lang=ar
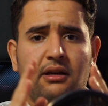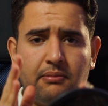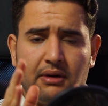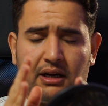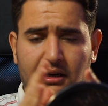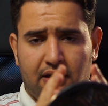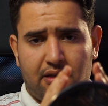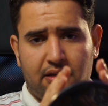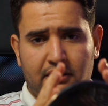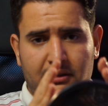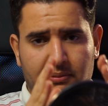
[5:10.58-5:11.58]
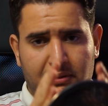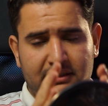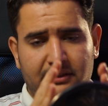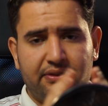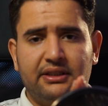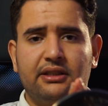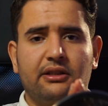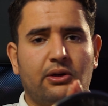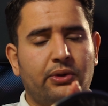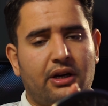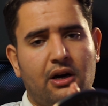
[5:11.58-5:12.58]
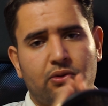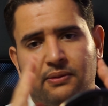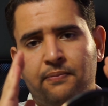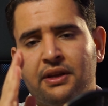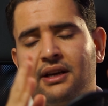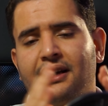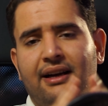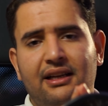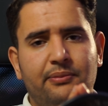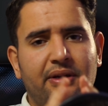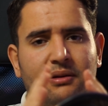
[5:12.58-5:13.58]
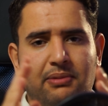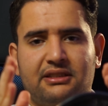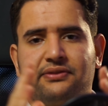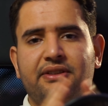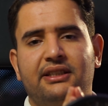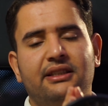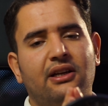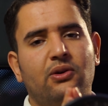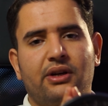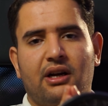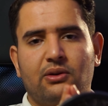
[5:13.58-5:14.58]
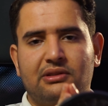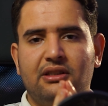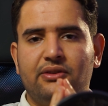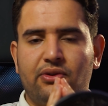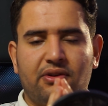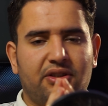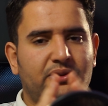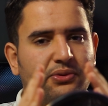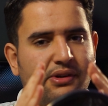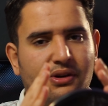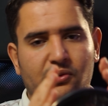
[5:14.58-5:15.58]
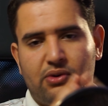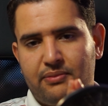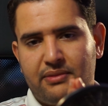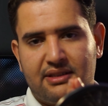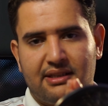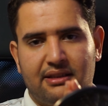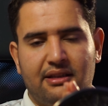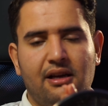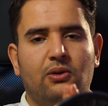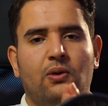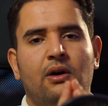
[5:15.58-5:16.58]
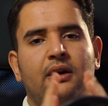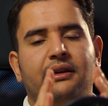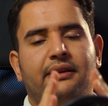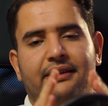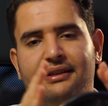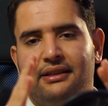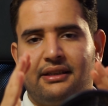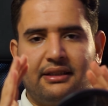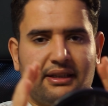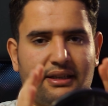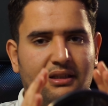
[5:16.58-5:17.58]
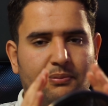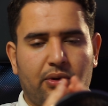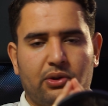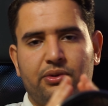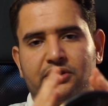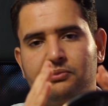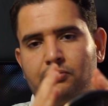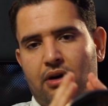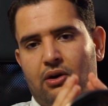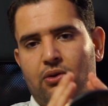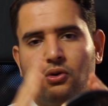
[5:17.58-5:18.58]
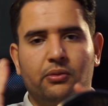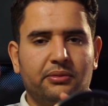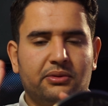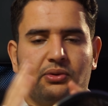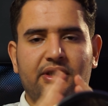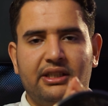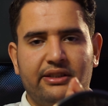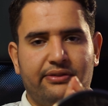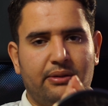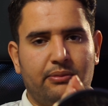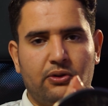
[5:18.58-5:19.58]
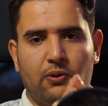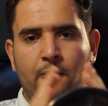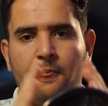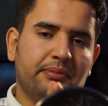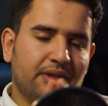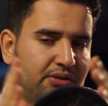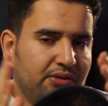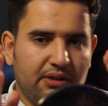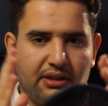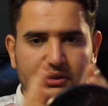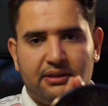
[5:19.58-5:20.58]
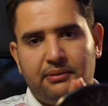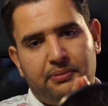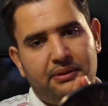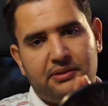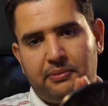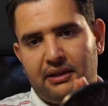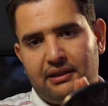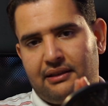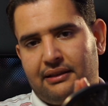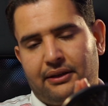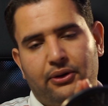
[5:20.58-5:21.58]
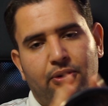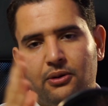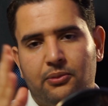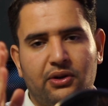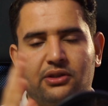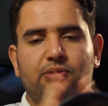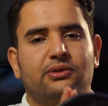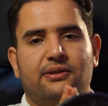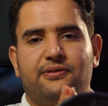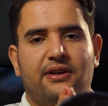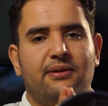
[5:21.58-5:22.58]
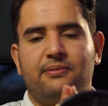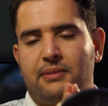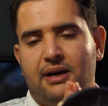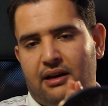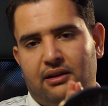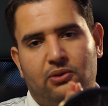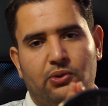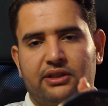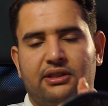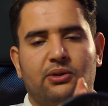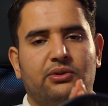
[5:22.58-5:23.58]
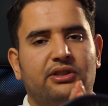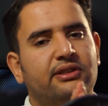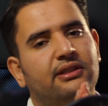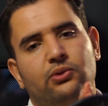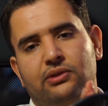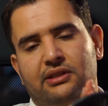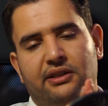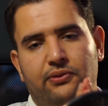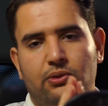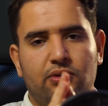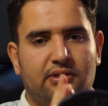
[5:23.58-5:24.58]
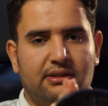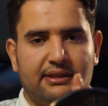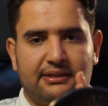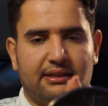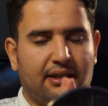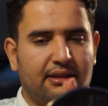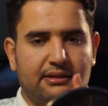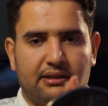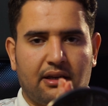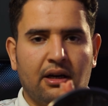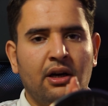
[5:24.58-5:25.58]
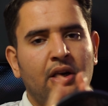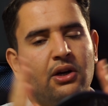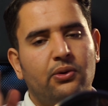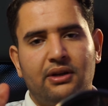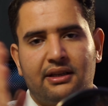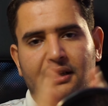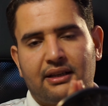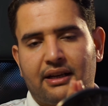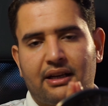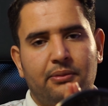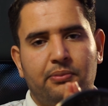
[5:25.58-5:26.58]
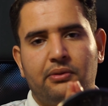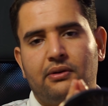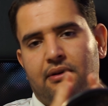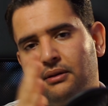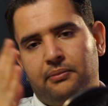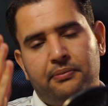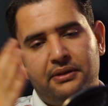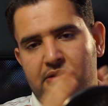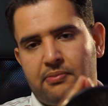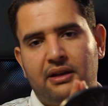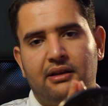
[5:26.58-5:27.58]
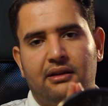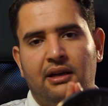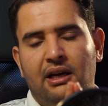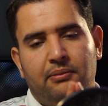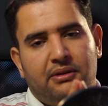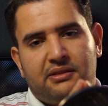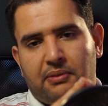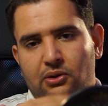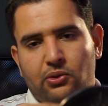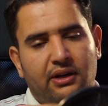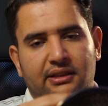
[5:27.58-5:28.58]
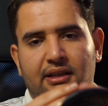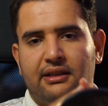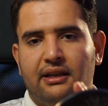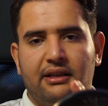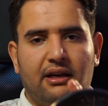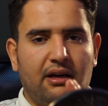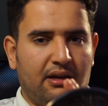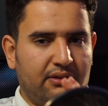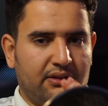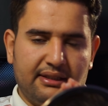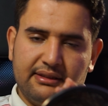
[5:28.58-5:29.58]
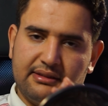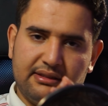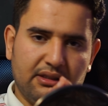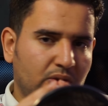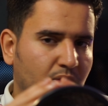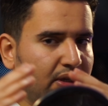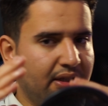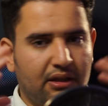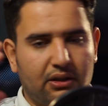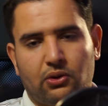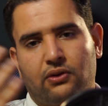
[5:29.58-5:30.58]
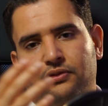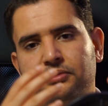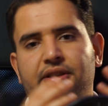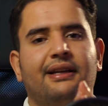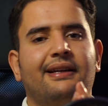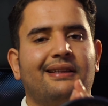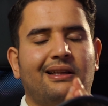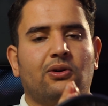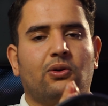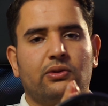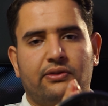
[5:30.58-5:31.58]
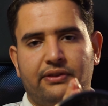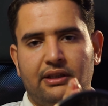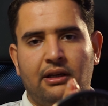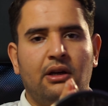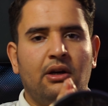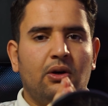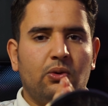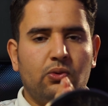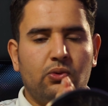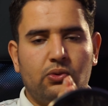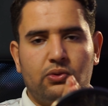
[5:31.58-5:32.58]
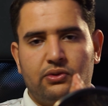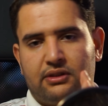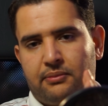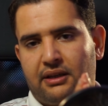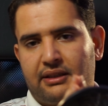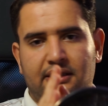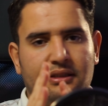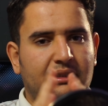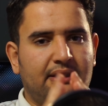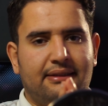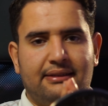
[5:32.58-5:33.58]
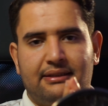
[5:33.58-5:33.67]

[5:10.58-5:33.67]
مع آه، بلاصه فين كيدير الوير هاوس غالبا البلاصه فين كيدير الوير هاوس ليفرور كتكون هو المنزل ديالو يعني كيخلي البرودوي تما و ميم طون كيليفري منه بيان سور بالنسبه للريغلومون كتكون تنفاهم معاه الوقيته اللي وقتاش كيدوز ديك الفلوس ايتترا ايتترا ولا كان قريب بالنسبه بالنسبه للوكا ديالنا حنا كاين السيد هو اللي كيدور تمشي على هاد لي غروند فيل وزعما كي